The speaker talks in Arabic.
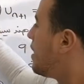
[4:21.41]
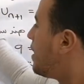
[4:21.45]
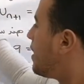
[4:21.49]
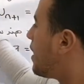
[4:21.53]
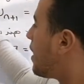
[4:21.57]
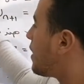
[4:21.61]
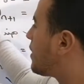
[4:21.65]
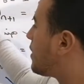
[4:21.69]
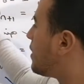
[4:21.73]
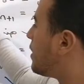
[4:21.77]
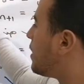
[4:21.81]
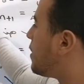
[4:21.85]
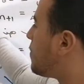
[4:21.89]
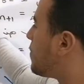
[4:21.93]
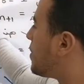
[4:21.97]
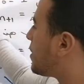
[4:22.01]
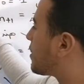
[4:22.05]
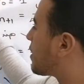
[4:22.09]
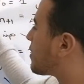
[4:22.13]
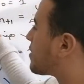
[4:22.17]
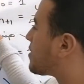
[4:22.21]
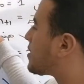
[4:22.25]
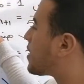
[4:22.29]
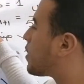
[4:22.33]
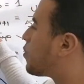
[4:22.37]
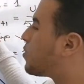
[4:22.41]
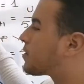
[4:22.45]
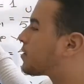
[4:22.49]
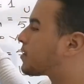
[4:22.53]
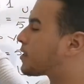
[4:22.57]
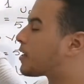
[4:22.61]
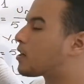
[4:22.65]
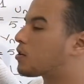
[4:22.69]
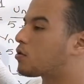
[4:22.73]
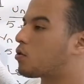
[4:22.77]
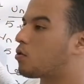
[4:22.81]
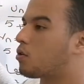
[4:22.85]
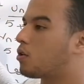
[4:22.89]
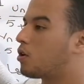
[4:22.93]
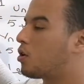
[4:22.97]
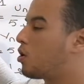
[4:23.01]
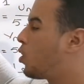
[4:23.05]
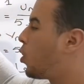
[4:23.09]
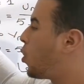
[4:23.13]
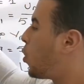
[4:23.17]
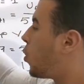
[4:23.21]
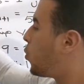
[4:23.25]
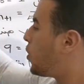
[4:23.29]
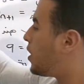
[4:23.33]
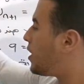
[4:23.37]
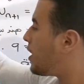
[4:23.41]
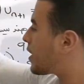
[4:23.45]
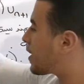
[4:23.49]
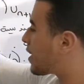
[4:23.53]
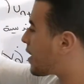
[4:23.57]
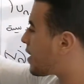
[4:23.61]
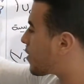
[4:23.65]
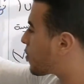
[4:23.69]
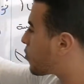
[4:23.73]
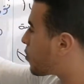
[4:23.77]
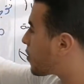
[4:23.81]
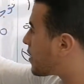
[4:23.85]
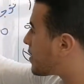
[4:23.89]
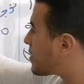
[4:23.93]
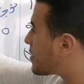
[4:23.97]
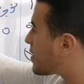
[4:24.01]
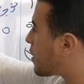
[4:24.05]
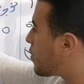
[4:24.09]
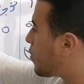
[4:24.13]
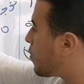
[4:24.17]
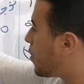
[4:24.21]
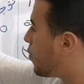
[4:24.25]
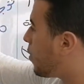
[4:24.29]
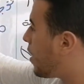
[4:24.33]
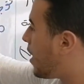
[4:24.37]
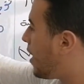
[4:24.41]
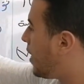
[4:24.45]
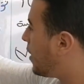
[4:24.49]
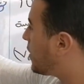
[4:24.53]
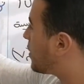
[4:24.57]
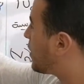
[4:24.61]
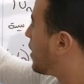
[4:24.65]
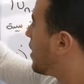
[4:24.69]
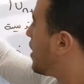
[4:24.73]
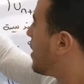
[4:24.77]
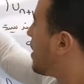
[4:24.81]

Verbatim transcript: هاد الليميت كتساوي زيرو وإلا كان كو كيساوي واحد